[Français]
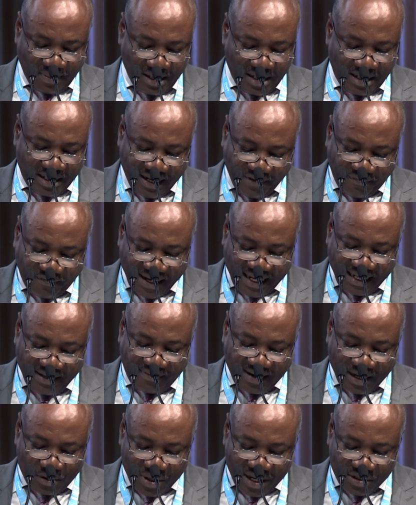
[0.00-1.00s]
En effet,
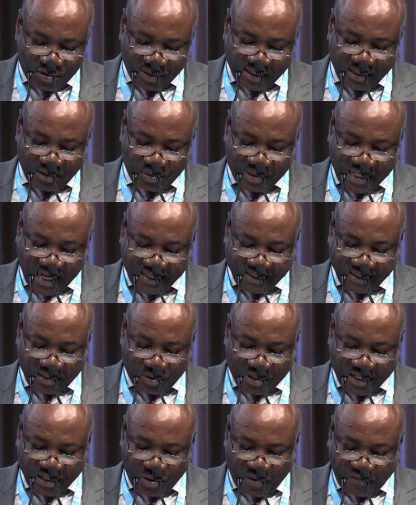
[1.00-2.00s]
l'évaluation qui nous a été
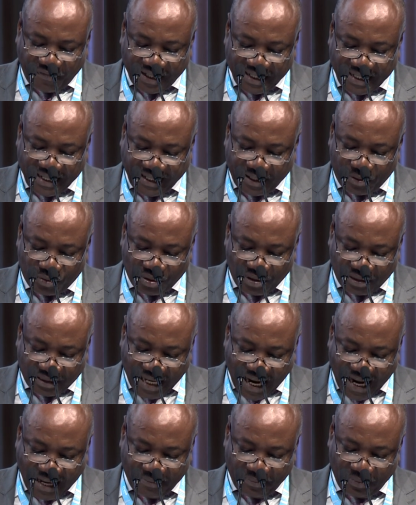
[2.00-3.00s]
donnée de faire des
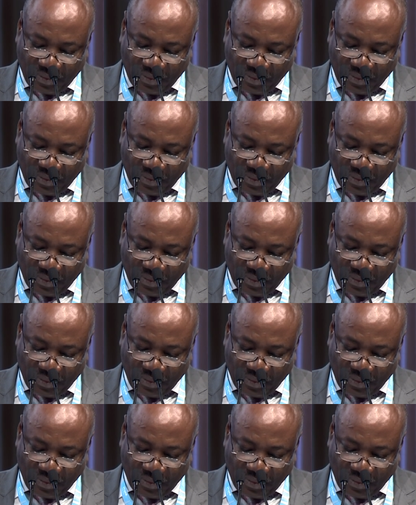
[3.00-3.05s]
résultats